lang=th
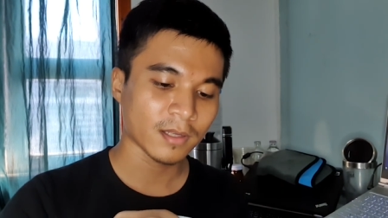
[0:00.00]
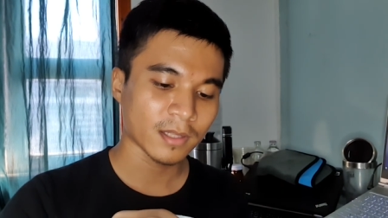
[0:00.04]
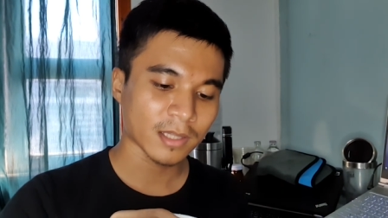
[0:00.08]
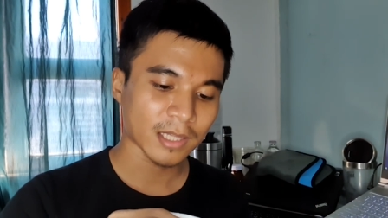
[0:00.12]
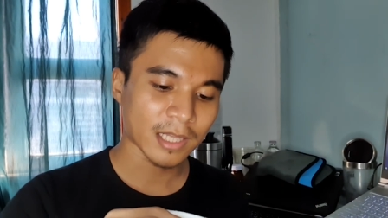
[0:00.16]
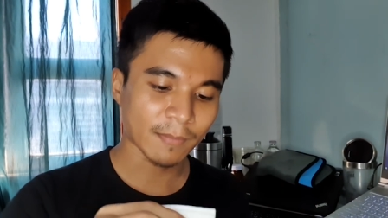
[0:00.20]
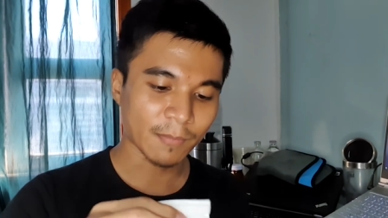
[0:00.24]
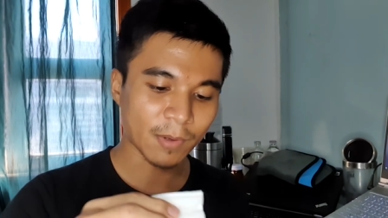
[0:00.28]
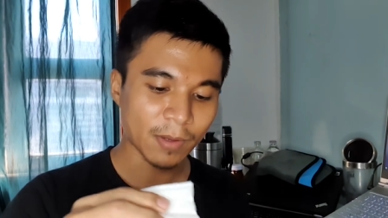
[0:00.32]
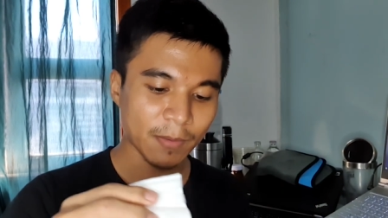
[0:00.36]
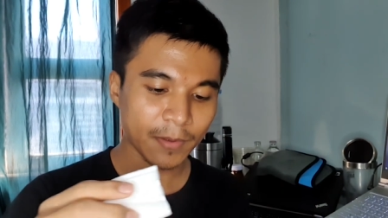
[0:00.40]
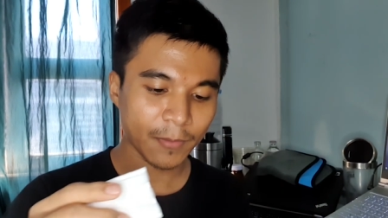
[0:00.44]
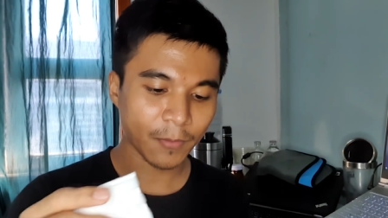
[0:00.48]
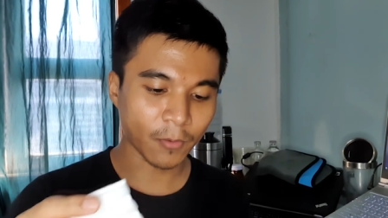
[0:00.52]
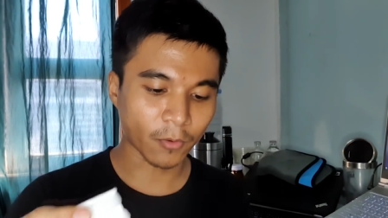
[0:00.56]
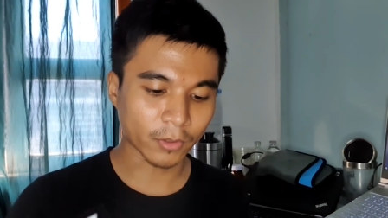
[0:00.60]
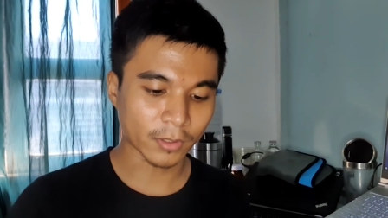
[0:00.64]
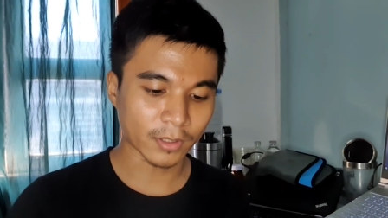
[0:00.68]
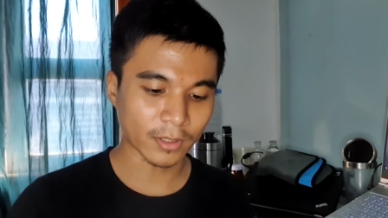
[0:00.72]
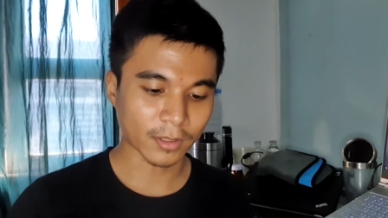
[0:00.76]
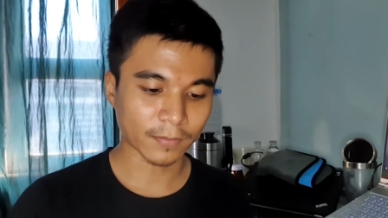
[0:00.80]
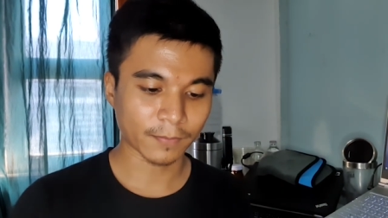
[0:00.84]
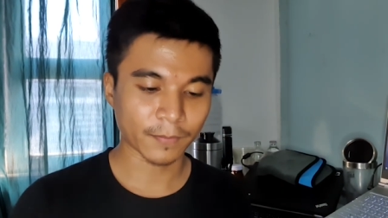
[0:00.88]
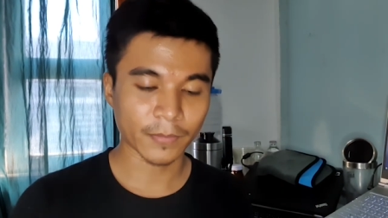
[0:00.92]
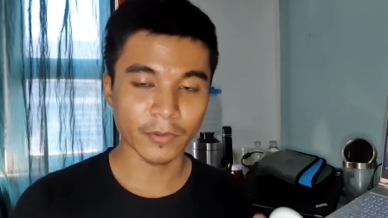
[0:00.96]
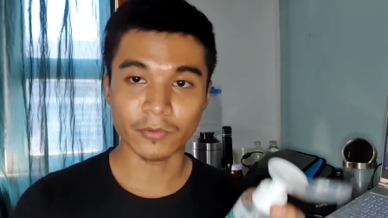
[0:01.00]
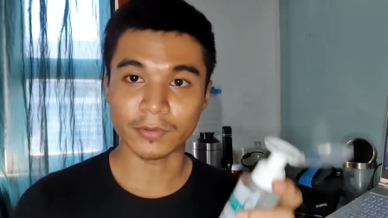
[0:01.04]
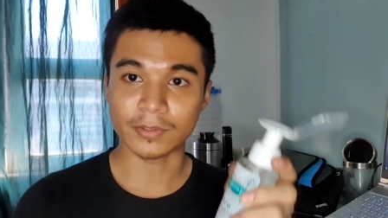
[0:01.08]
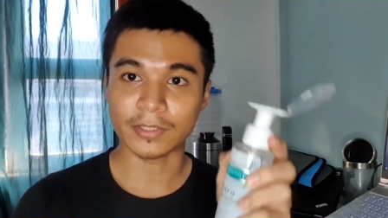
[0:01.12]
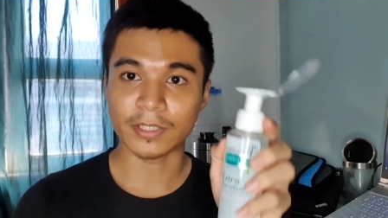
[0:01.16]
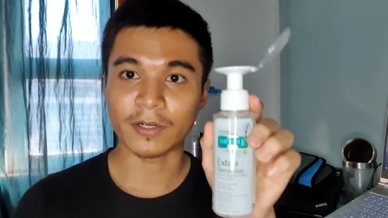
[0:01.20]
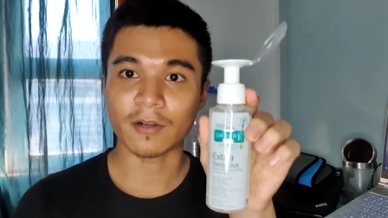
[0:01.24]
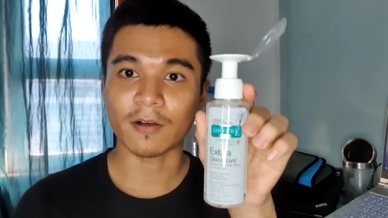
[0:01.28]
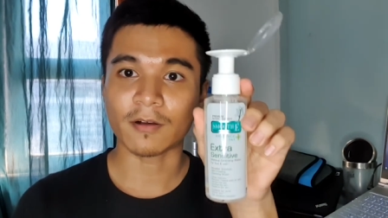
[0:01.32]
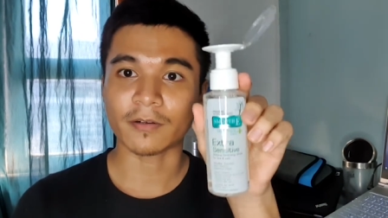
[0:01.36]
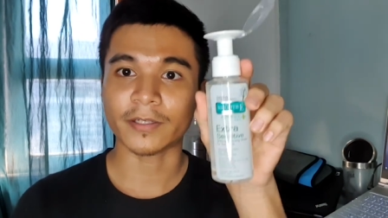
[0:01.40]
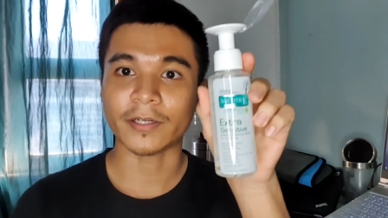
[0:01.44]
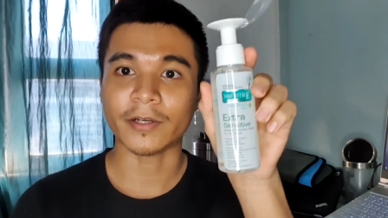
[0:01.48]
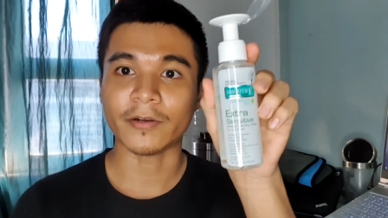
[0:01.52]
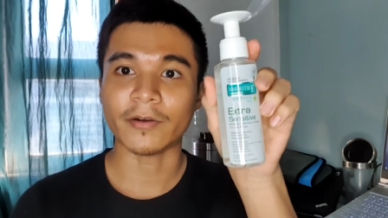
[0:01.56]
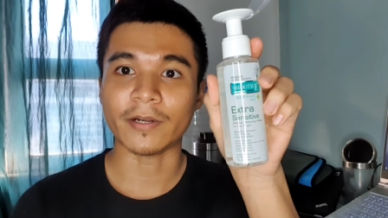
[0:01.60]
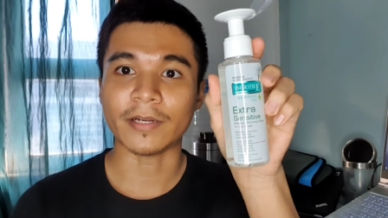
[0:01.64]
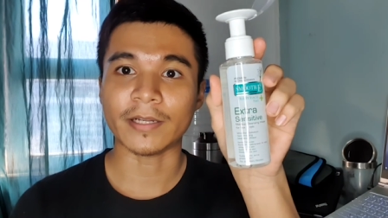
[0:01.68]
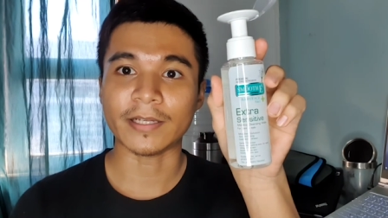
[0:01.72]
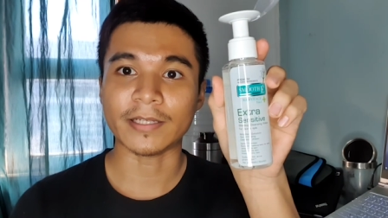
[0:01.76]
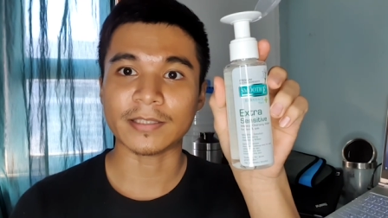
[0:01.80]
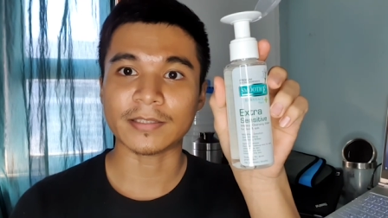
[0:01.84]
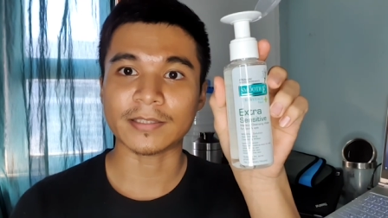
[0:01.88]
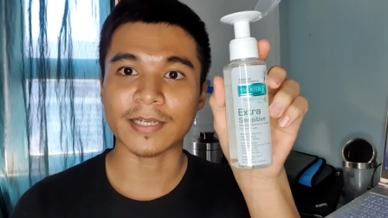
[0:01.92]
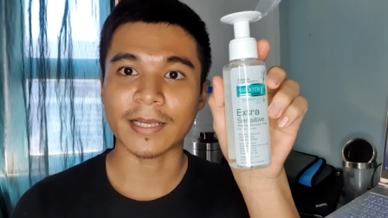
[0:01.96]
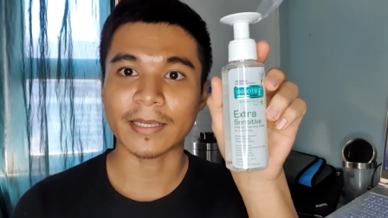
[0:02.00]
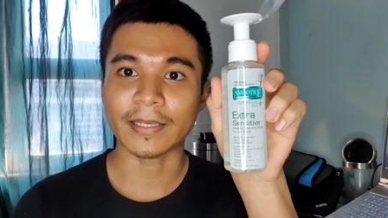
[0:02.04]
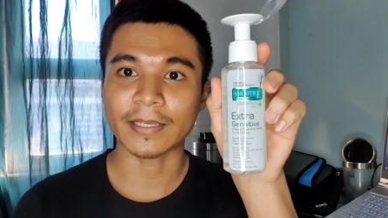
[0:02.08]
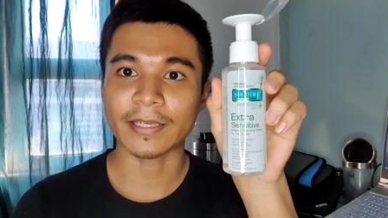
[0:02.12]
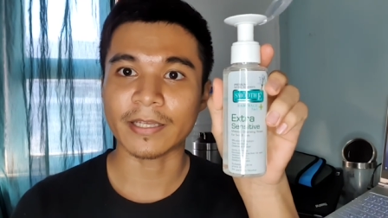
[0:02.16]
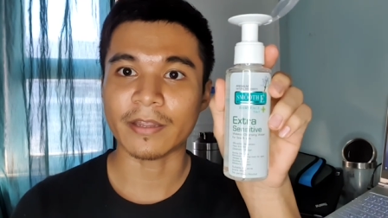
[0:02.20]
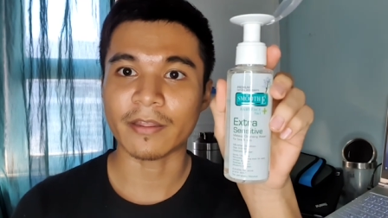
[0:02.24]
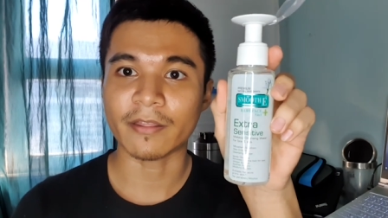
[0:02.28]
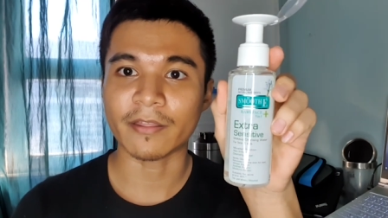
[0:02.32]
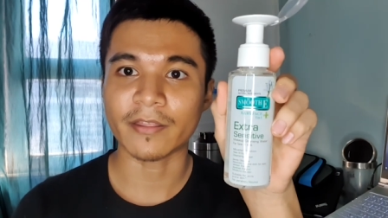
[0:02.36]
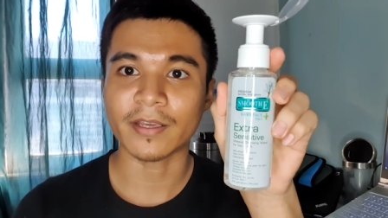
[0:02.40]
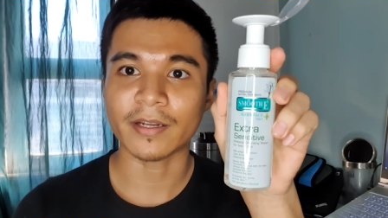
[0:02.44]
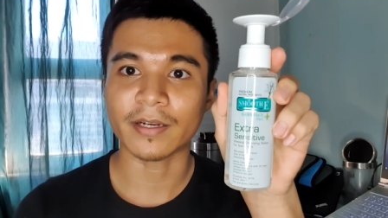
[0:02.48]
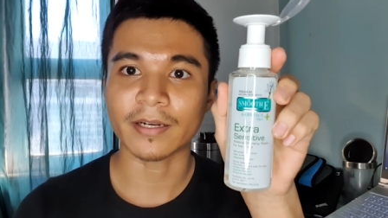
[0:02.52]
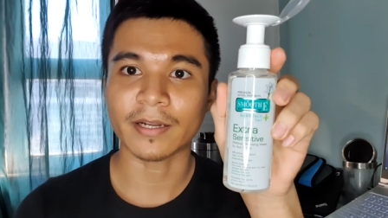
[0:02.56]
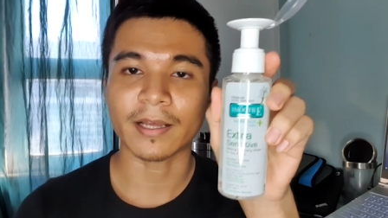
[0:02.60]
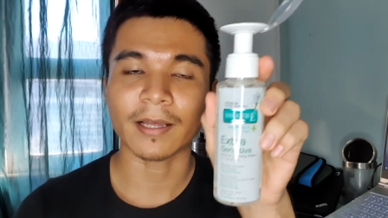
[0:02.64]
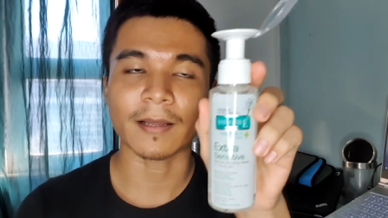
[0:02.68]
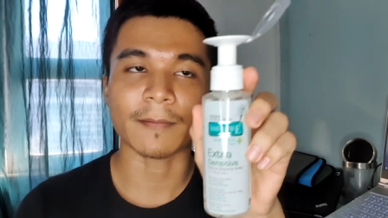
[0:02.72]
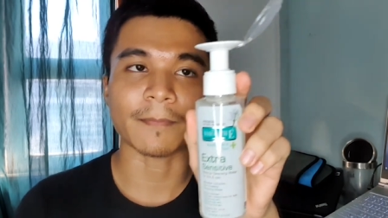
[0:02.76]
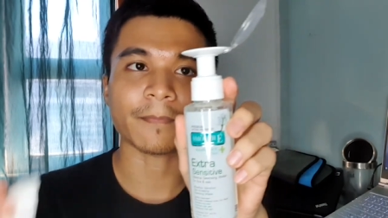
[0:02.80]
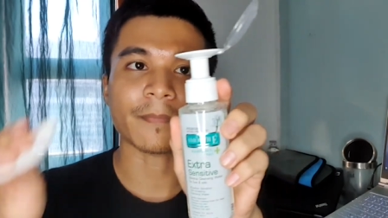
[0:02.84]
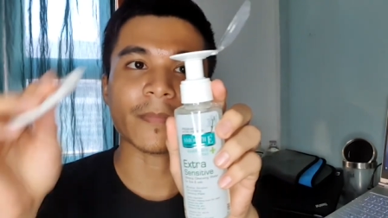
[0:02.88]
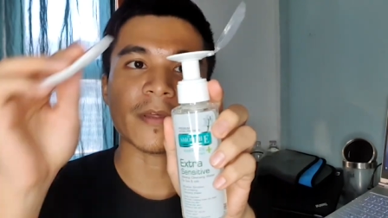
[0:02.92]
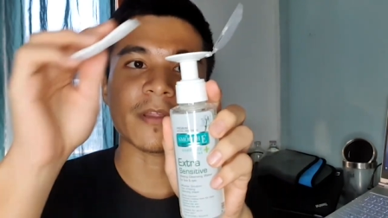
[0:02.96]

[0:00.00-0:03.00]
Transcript: ถ้าไม่มีผลต่อผิวชั้นนอกเดี๋ยวอันนี้ใช้คินติ้งนะครับเป็